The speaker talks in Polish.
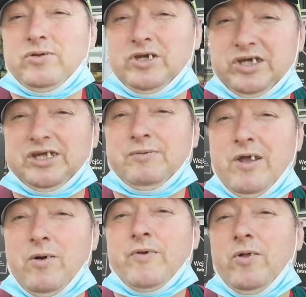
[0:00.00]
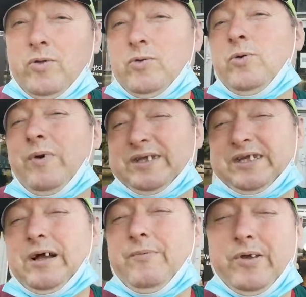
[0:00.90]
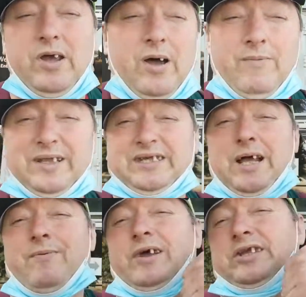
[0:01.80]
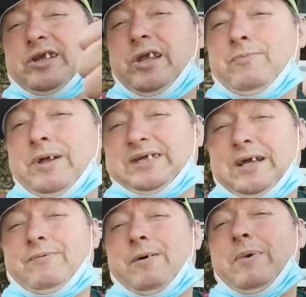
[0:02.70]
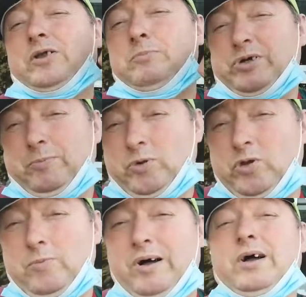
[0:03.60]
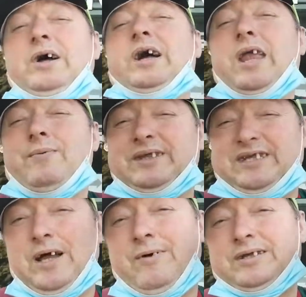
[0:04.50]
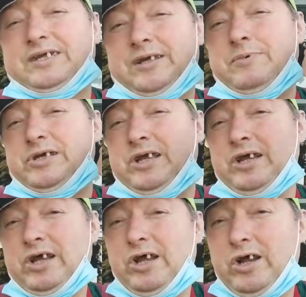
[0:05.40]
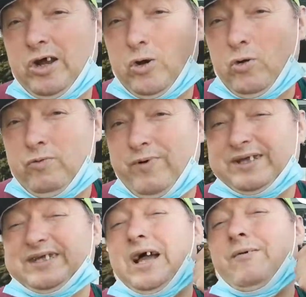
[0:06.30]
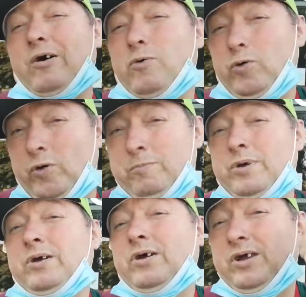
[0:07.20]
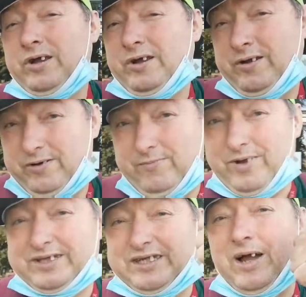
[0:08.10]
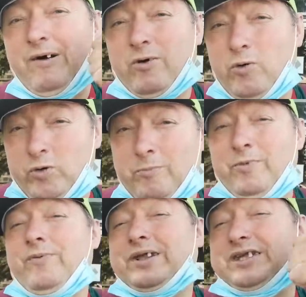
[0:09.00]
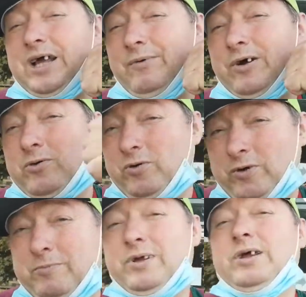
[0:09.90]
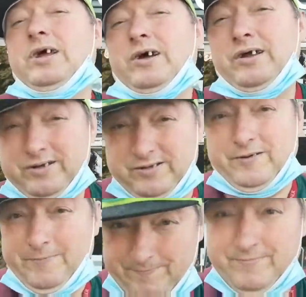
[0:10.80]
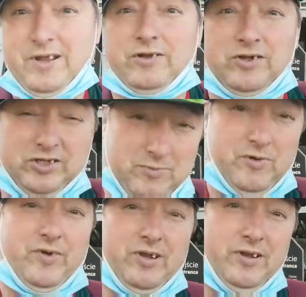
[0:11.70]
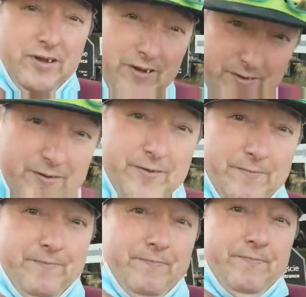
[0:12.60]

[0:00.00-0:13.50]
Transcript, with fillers: coś złego w kierunku Warszawy. Warszawa jest git, Warszawa bardzo mi się podoba i Warszawa zawsze będzie Warszawa górą. Warszawa górą, Warszawa górą. No, jak to się mówi. No.